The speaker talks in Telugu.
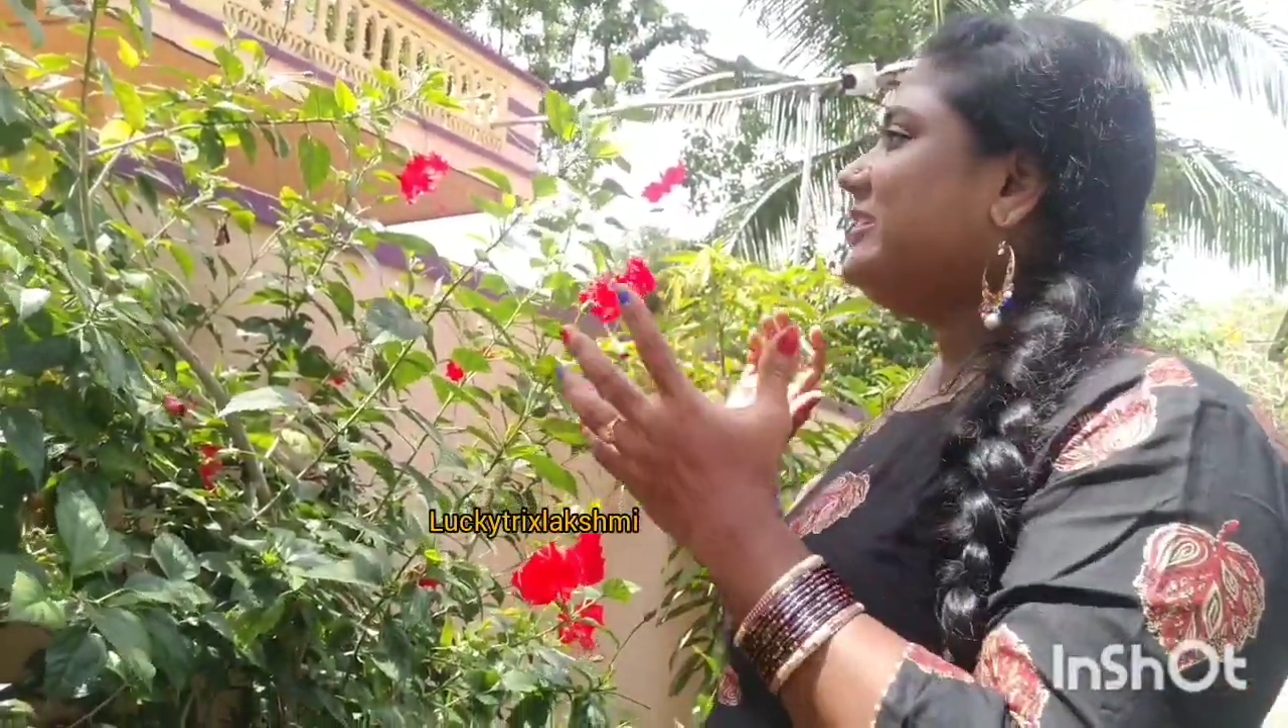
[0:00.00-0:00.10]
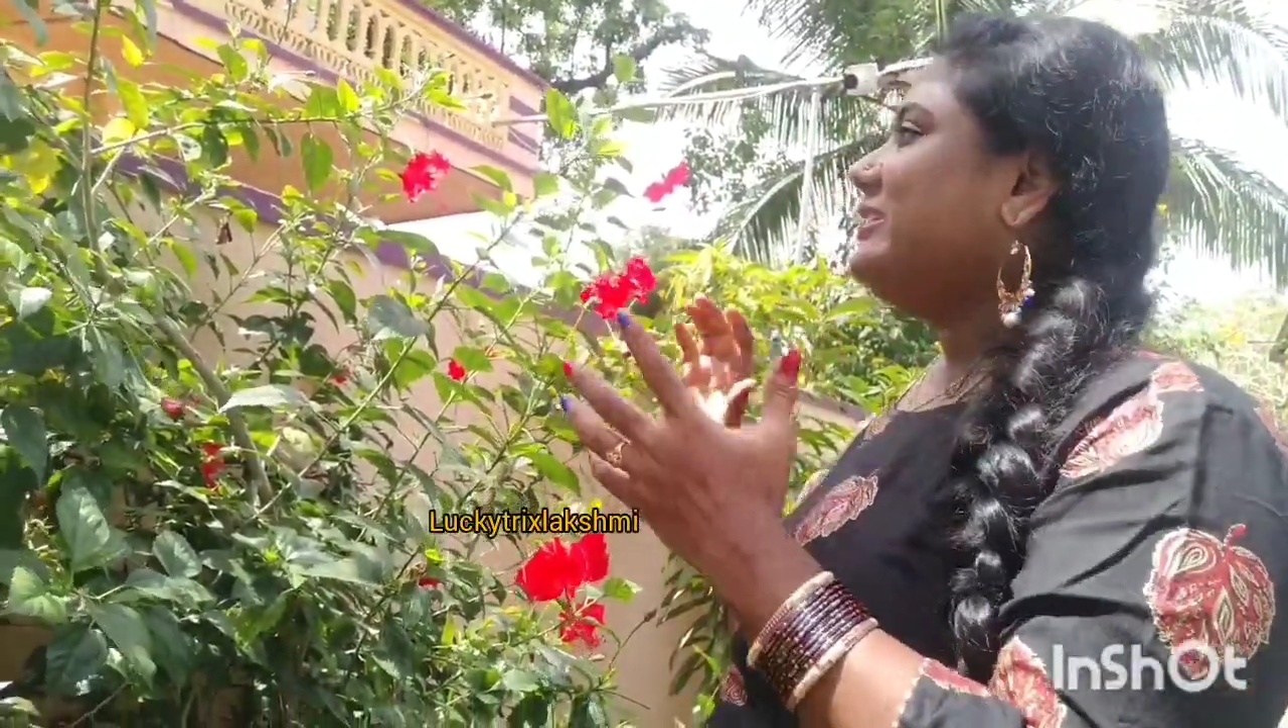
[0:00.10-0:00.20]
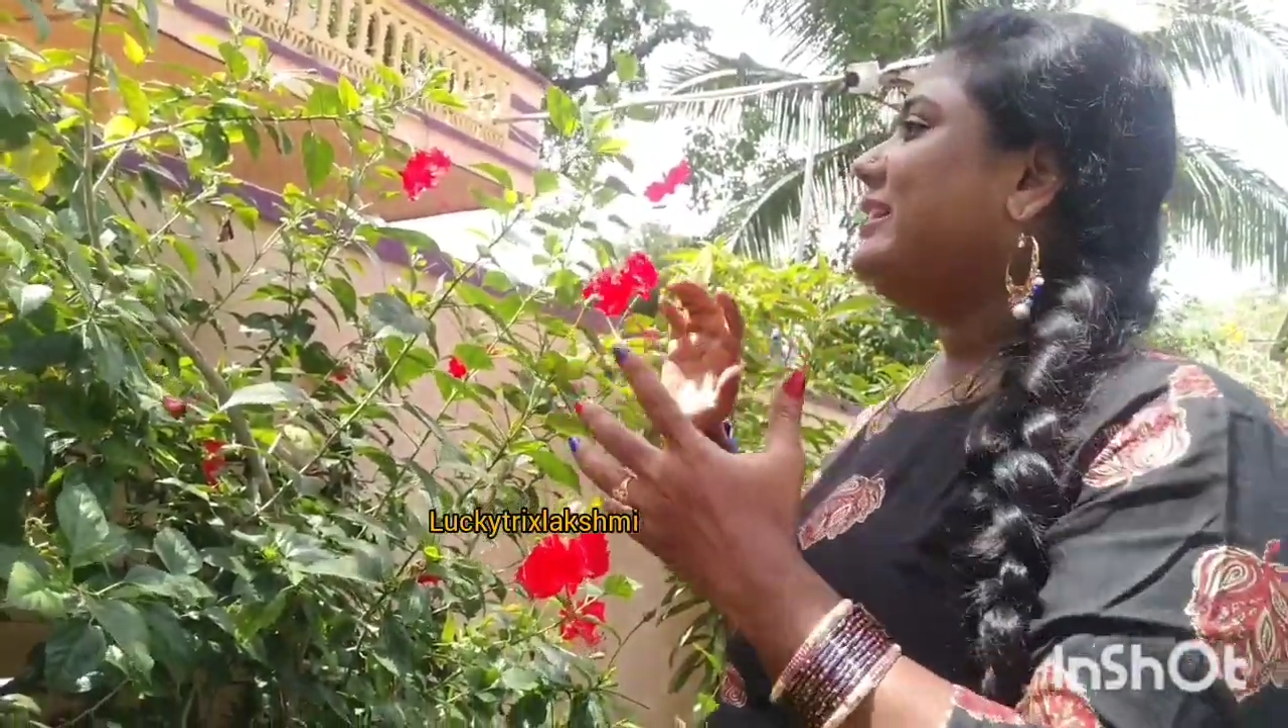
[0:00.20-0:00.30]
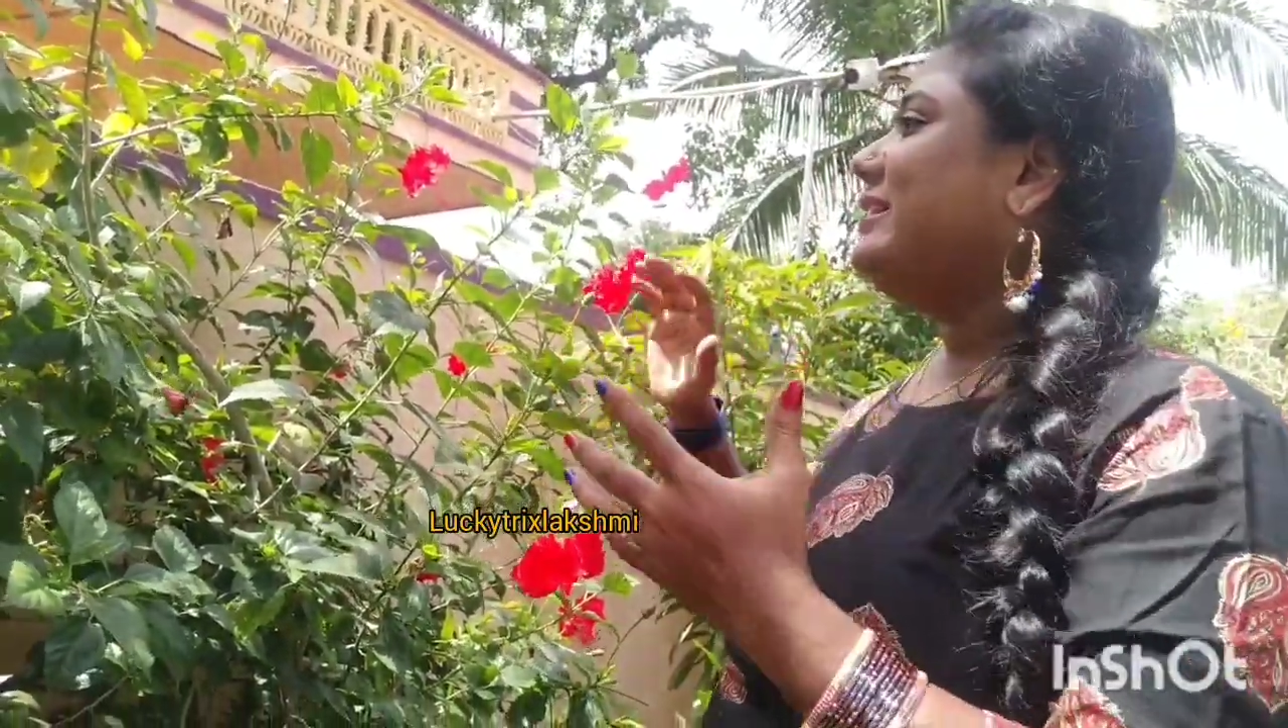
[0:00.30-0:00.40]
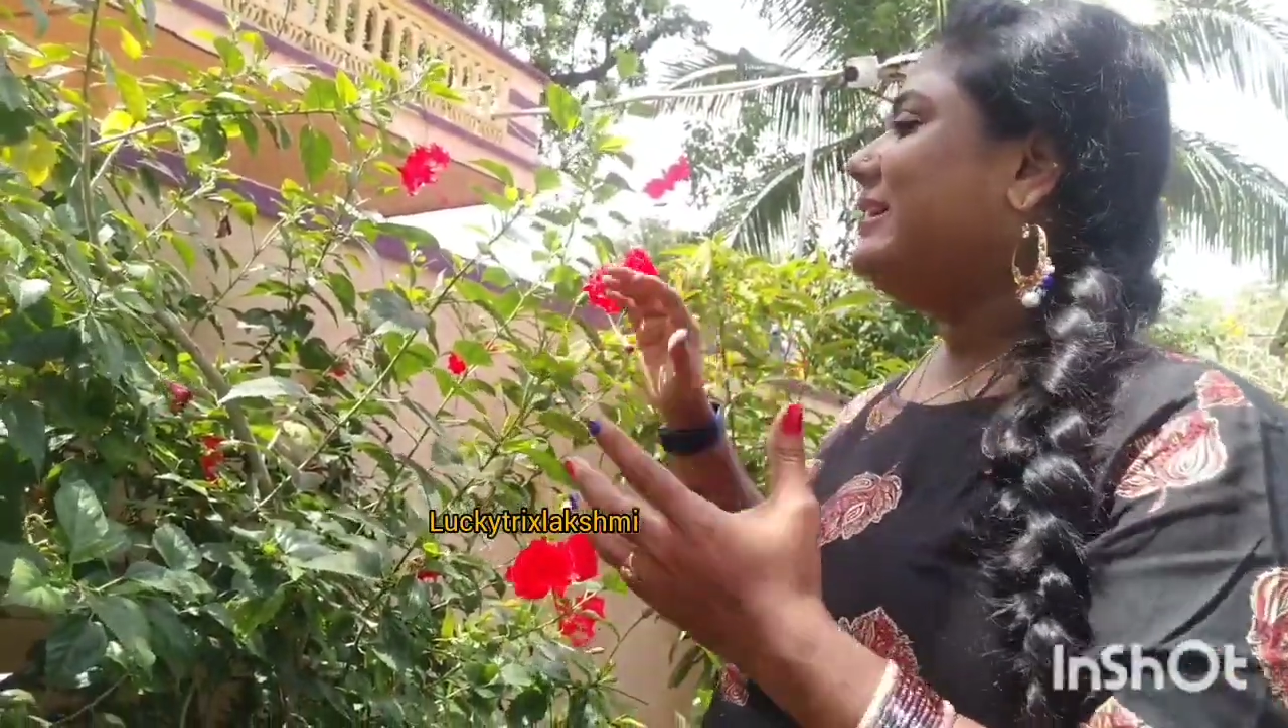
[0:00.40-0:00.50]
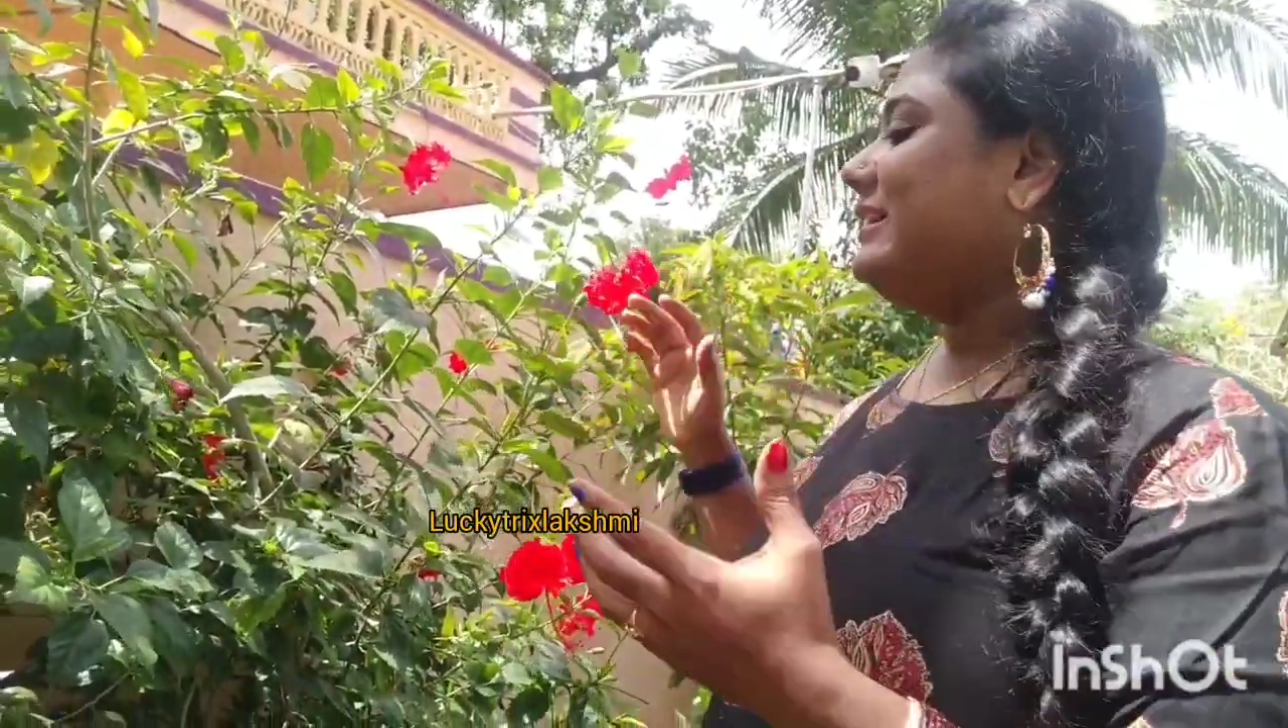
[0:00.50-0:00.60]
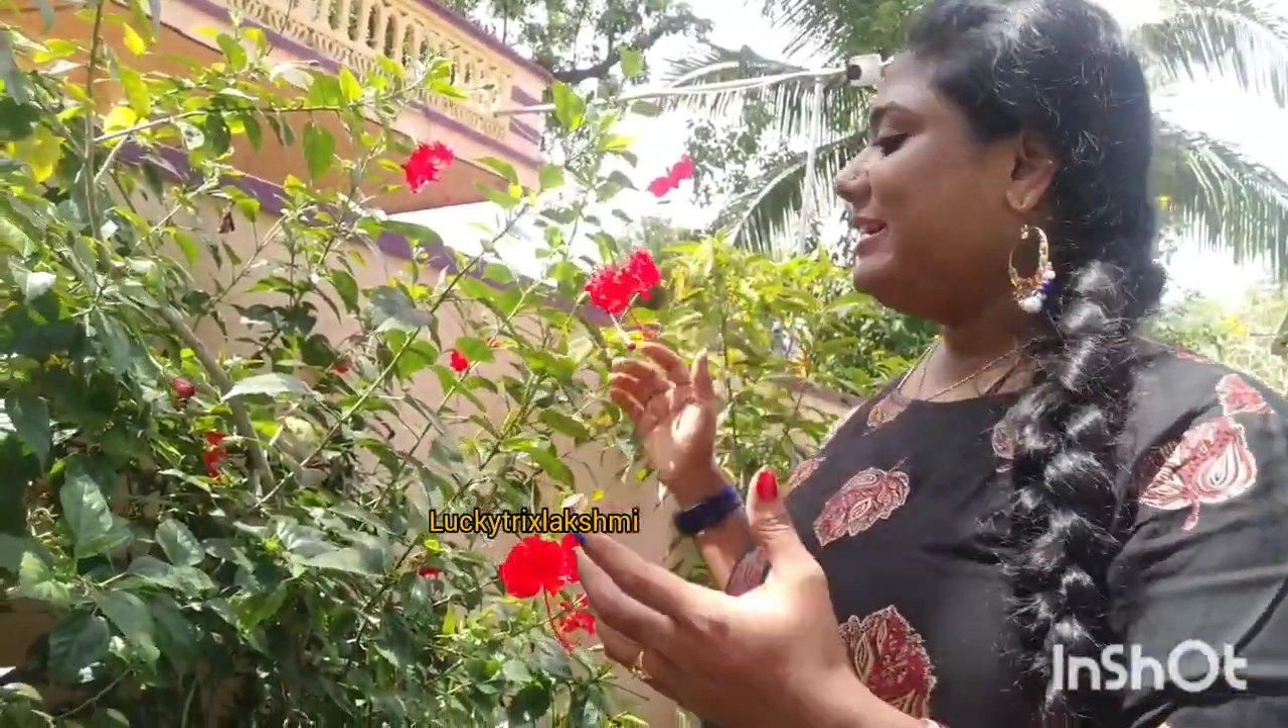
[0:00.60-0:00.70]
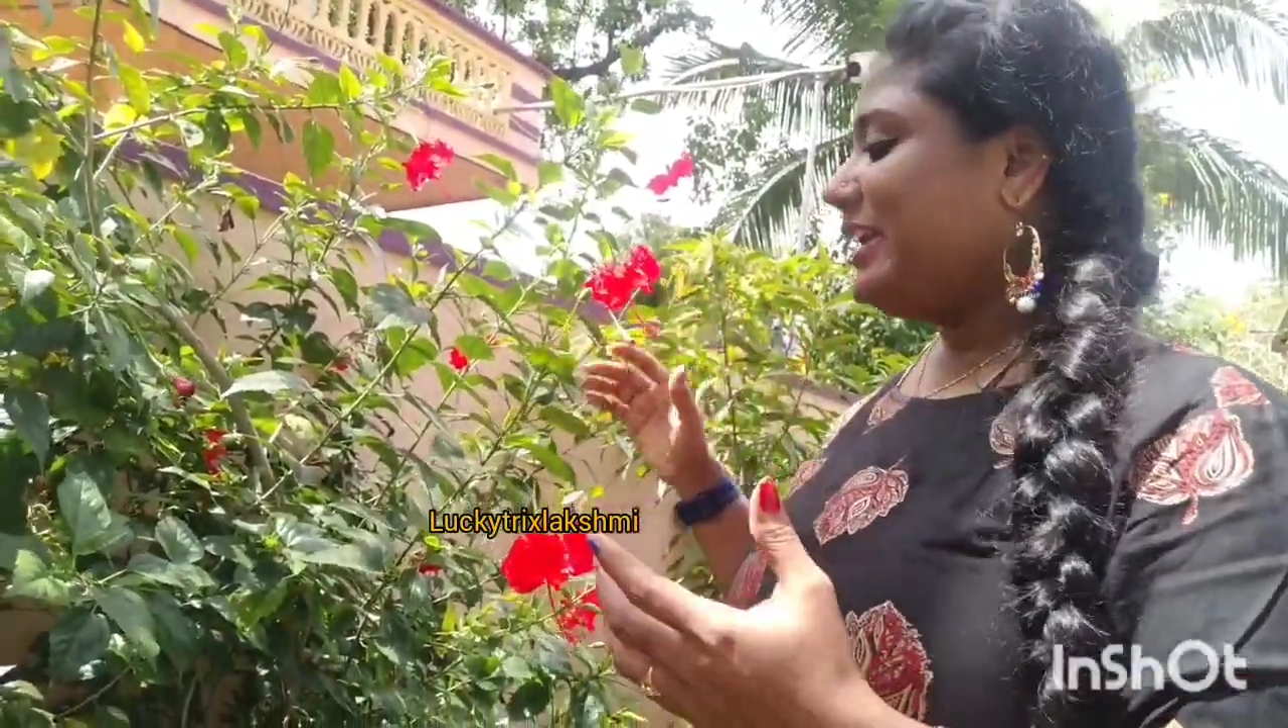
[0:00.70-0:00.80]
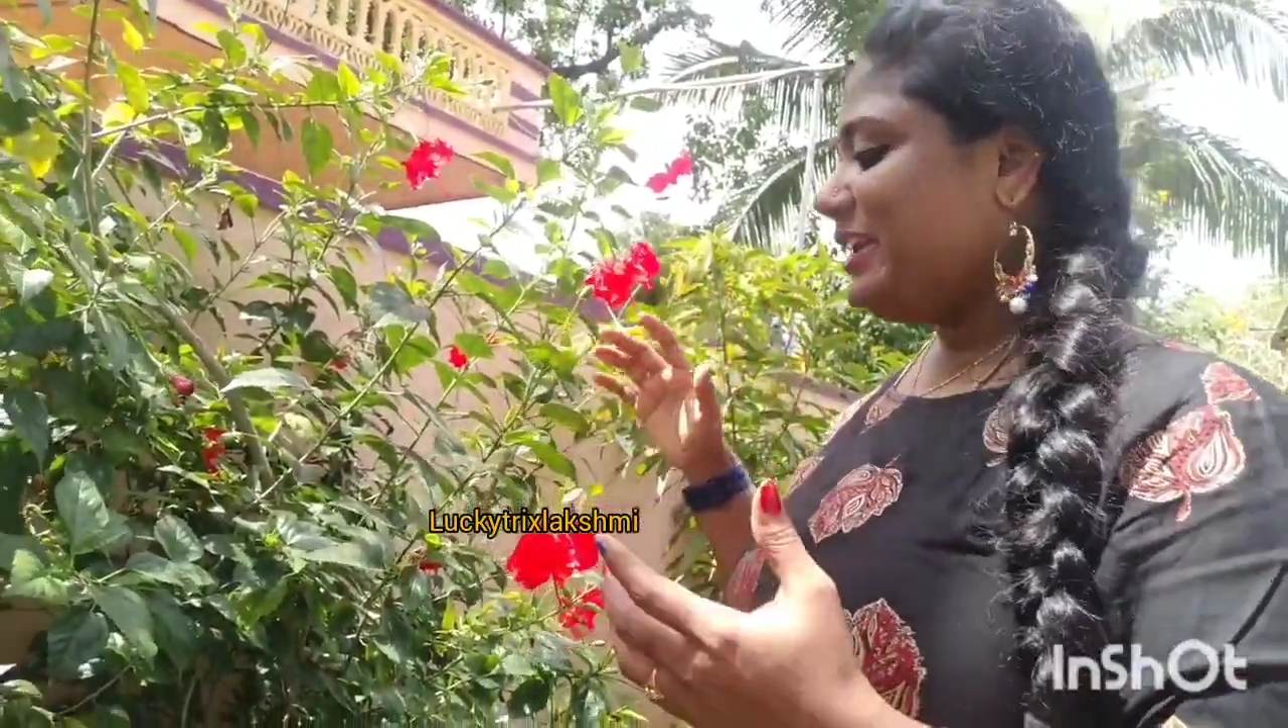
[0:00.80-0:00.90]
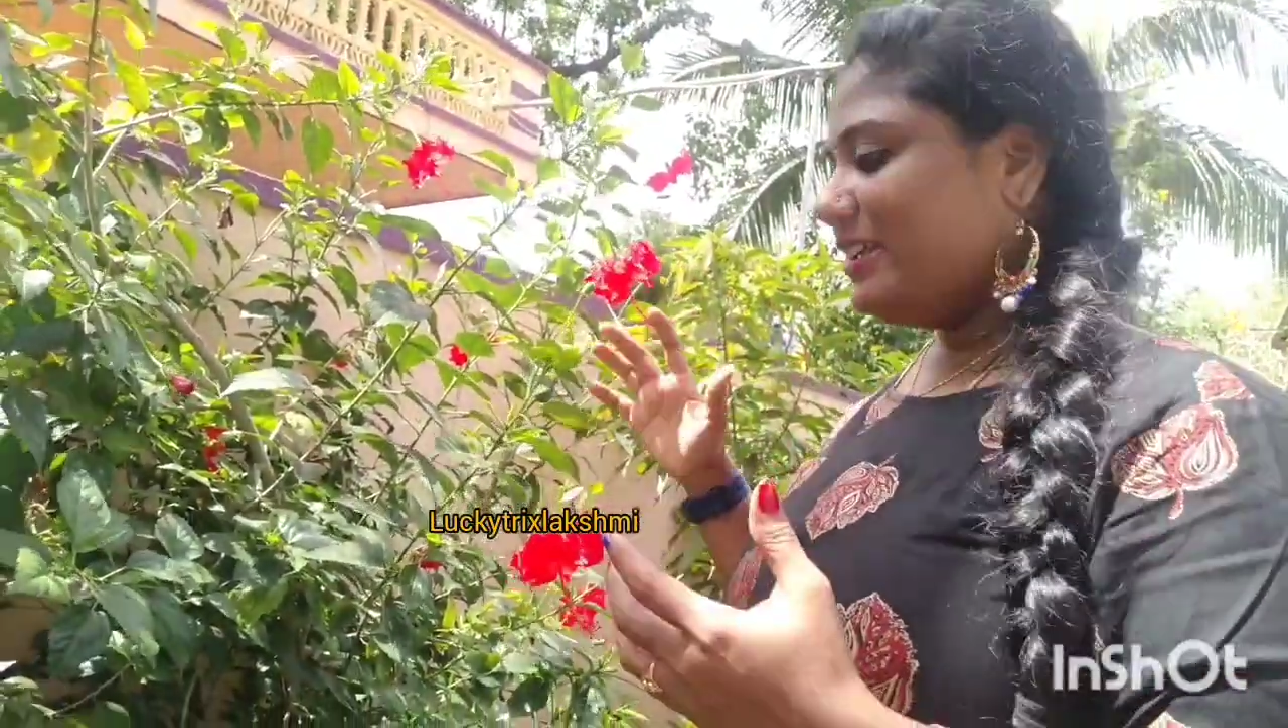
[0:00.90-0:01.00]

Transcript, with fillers: చెట్టు ఏంటంటే